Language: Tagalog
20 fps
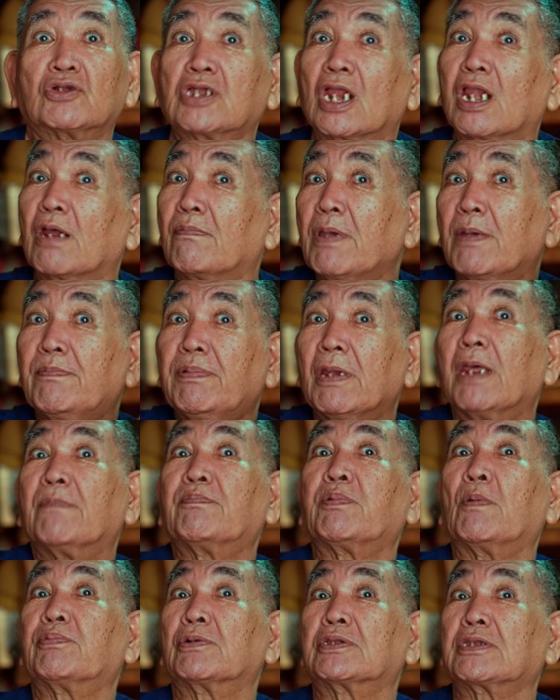sila bibili,
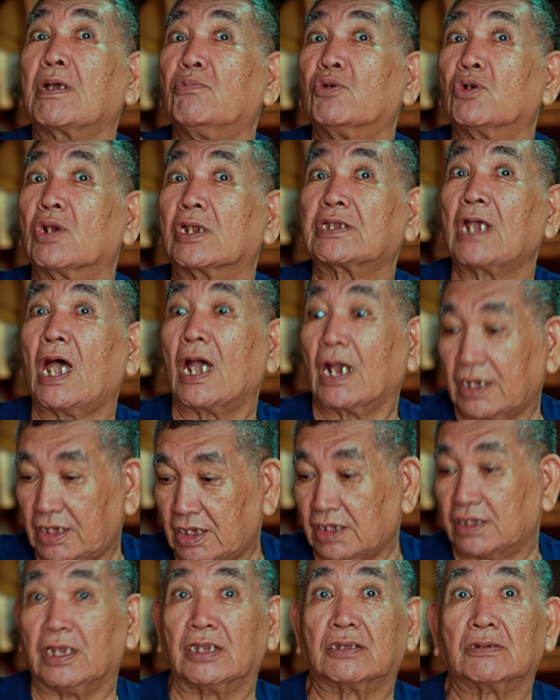pupunta muna sa
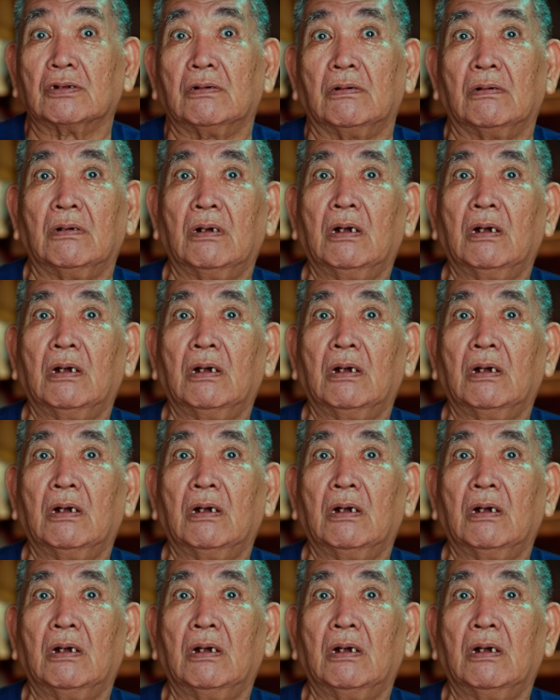akin yan dito.